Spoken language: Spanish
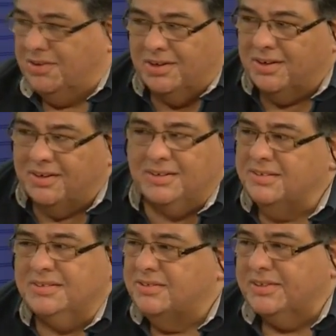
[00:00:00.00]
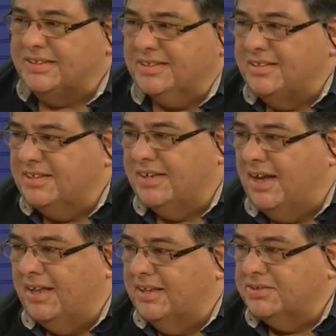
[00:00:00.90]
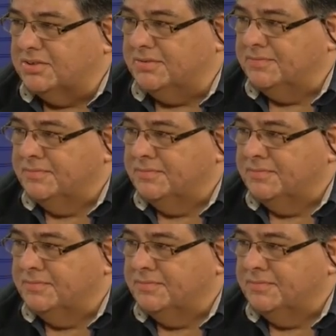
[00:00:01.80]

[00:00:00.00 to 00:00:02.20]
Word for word: No, no, no existe nada de eso.